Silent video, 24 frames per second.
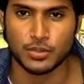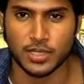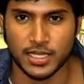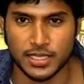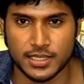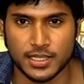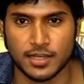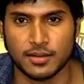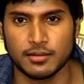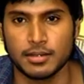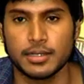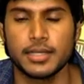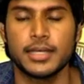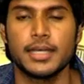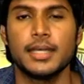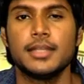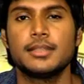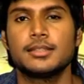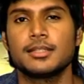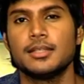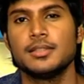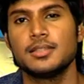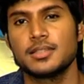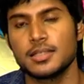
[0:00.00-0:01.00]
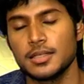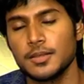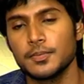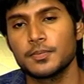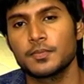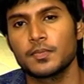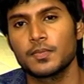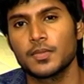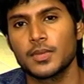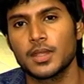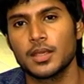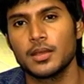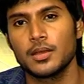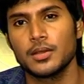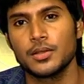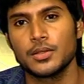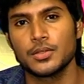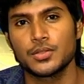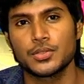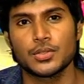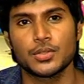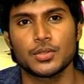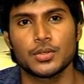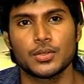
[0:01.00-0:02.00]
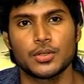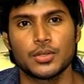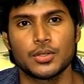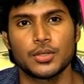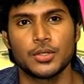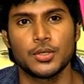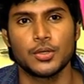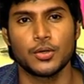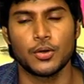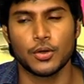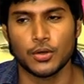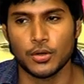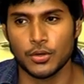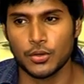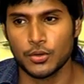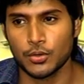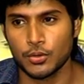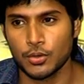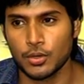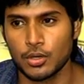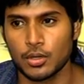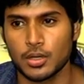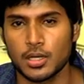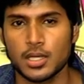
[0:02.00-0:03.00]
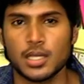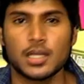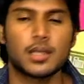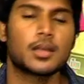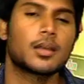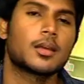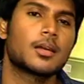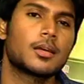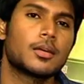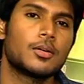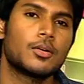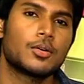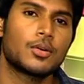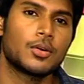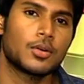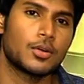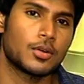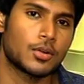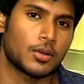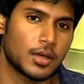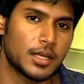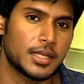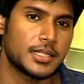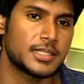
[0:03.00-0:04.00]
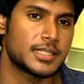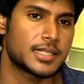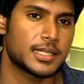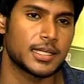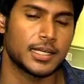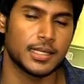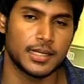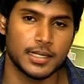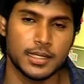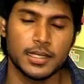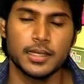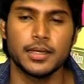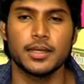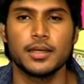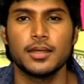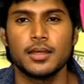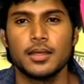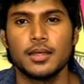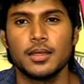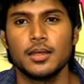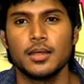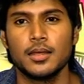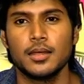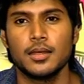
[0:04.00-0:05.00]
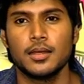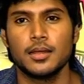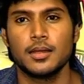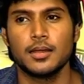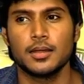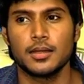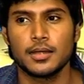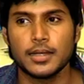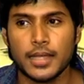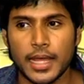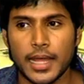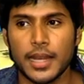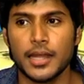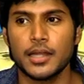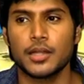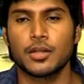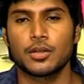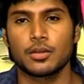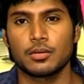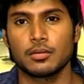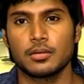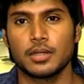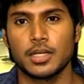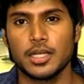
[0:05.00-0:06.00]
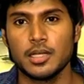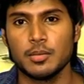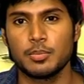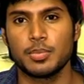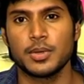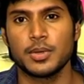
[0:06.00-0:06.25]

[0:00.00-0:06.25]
టూర్ వెళ్తున్నామండి ఎయిత్ నుంచి సో ఒక్కొక్క ఊర్లోని ఒక్కొక్క కాలేజీకి వెళ్ళి డైరెక్ట్ ఇన్